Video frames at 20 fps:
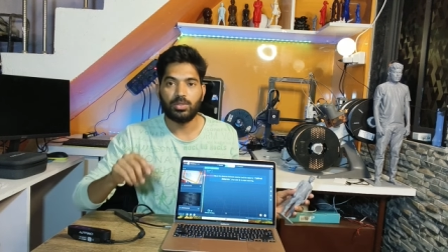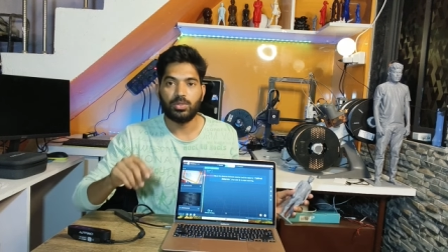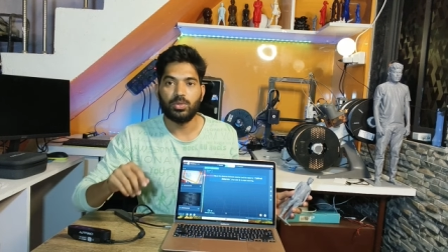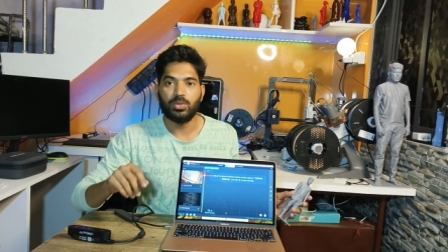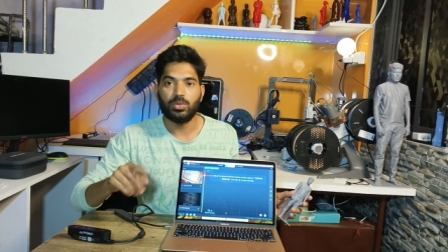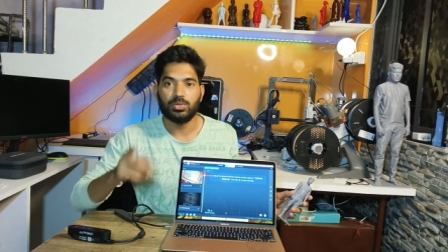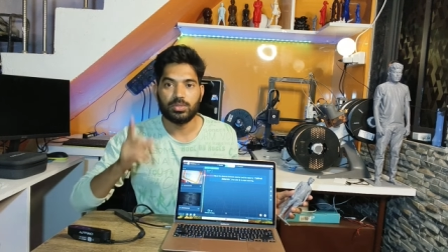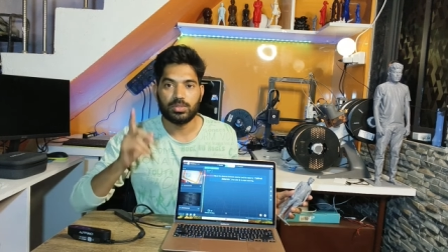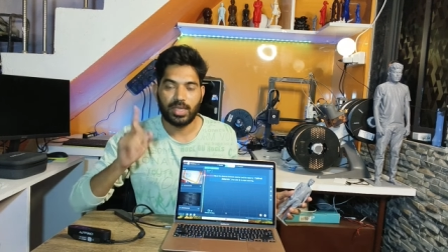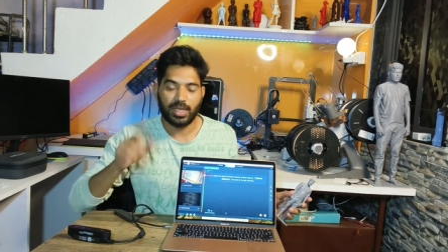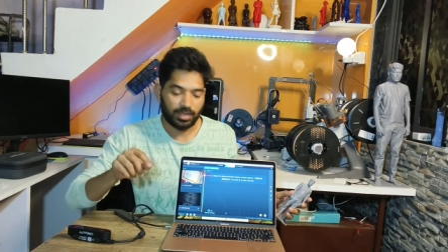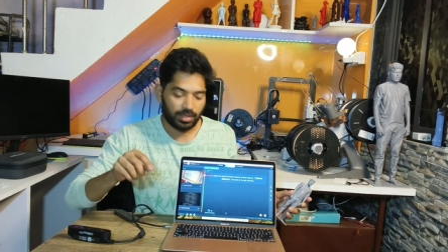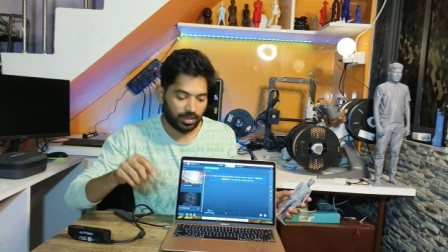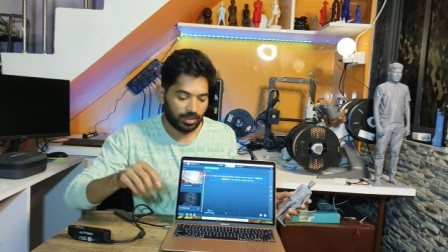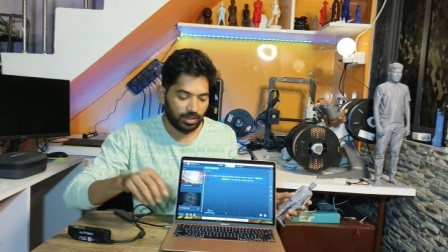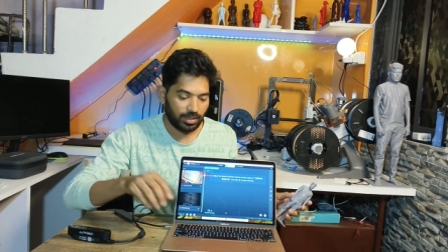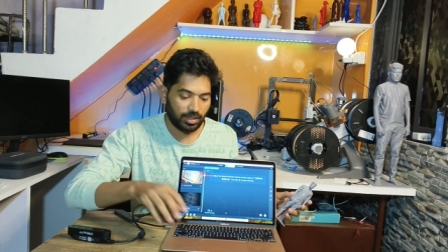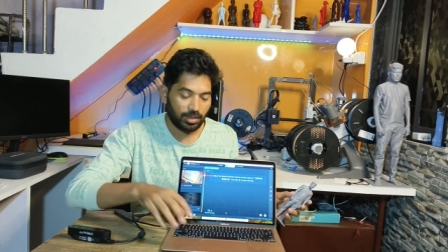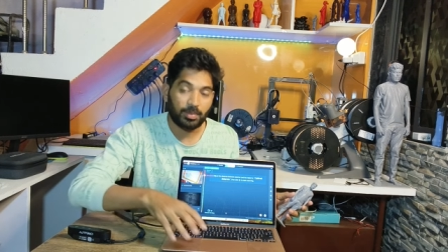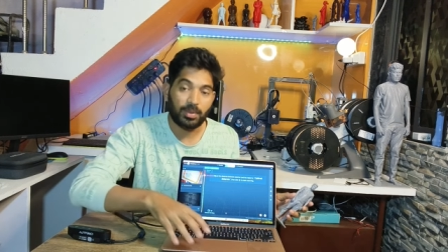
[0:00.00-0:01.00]
तो स्कैन
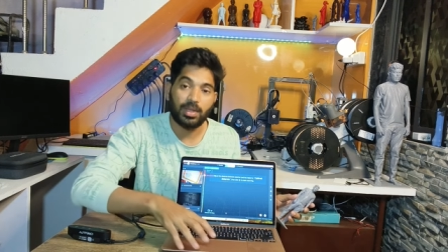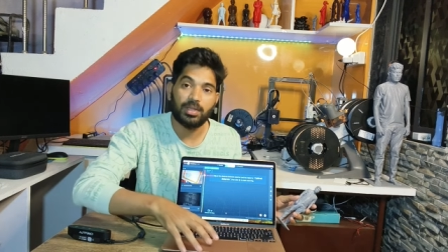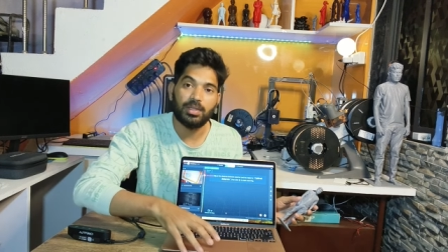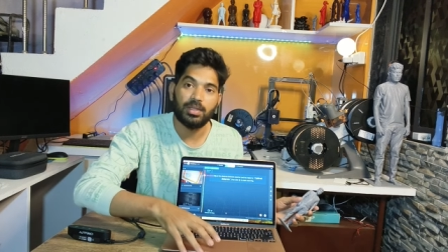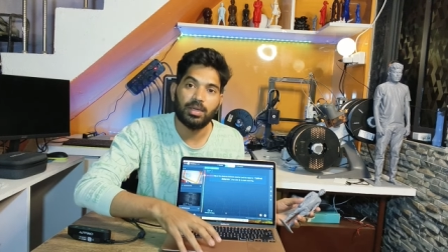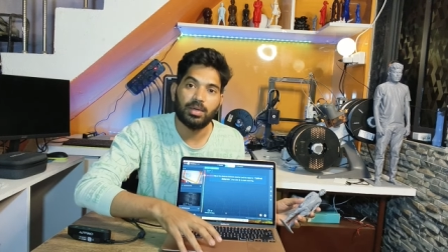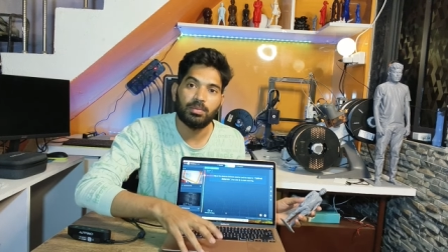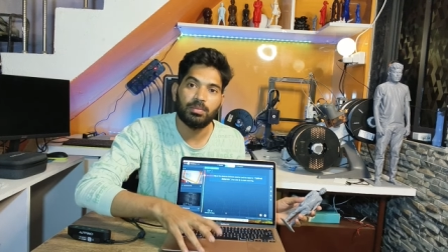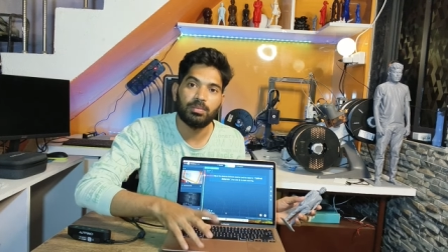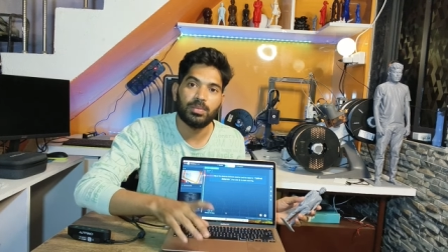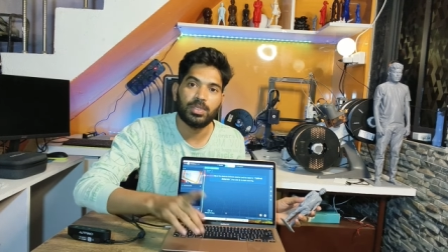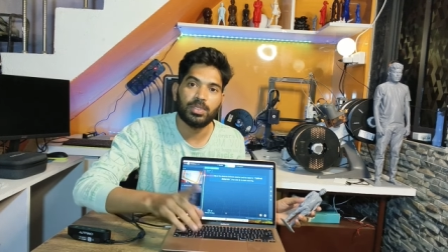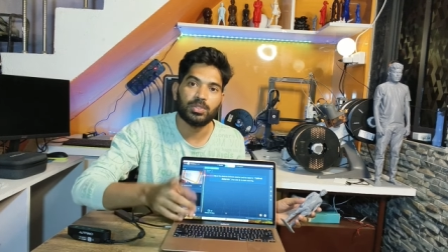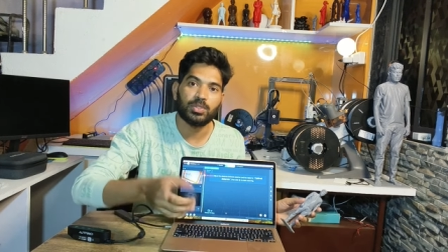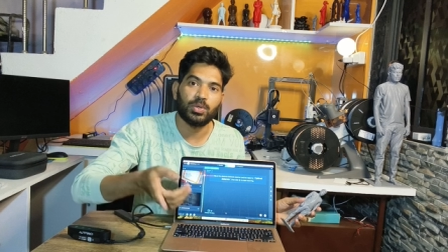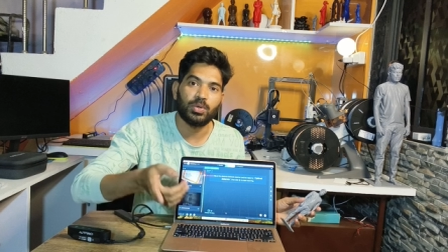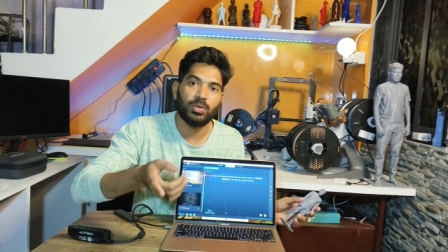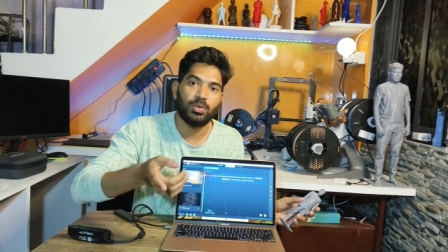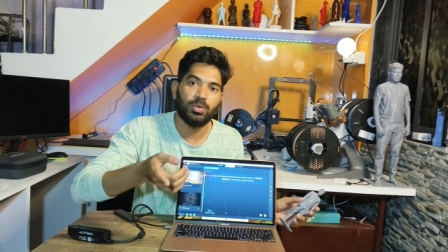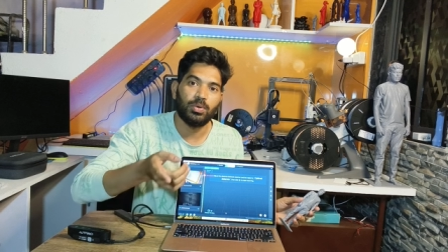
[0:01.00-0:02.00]
करने के बाद हम
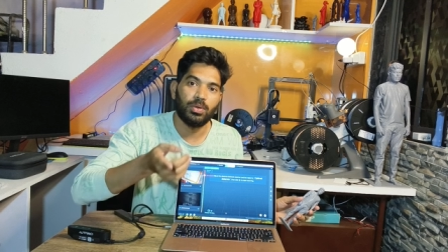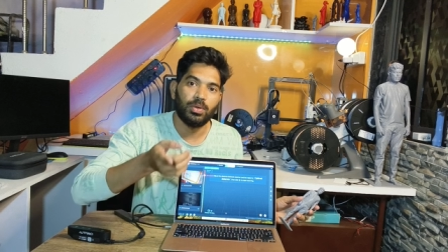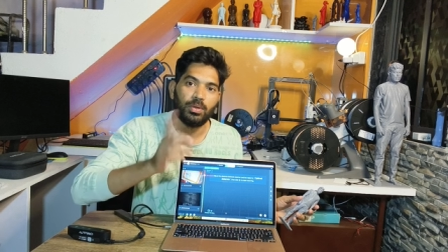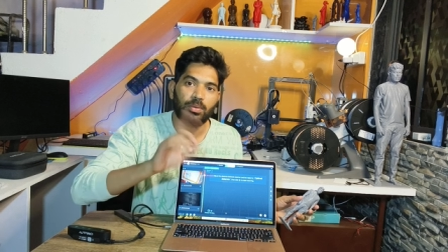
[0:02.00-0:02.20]
इसको